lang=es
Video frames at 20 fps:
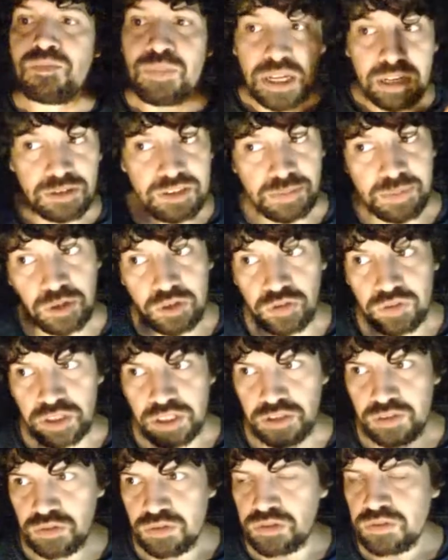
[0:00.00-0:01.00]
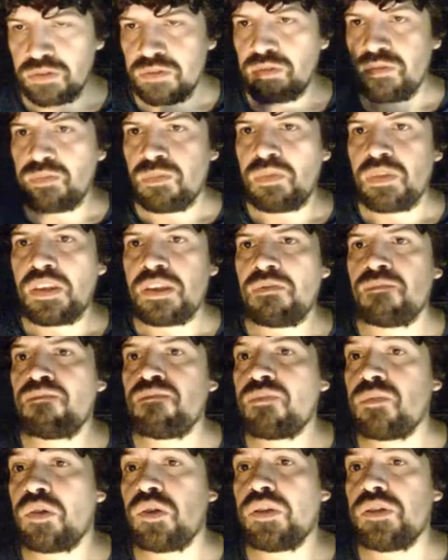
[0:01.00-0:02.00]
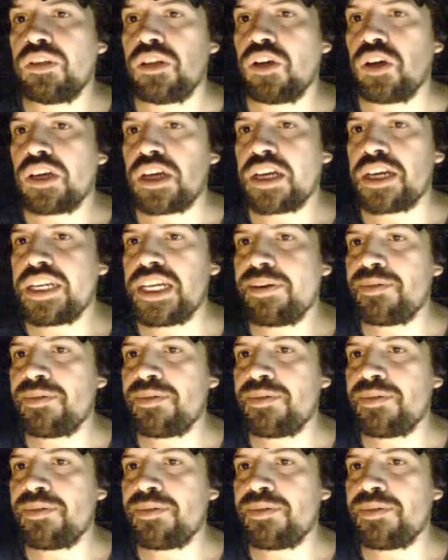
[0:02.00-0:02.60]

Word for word: voy a ser más concreto. De lo que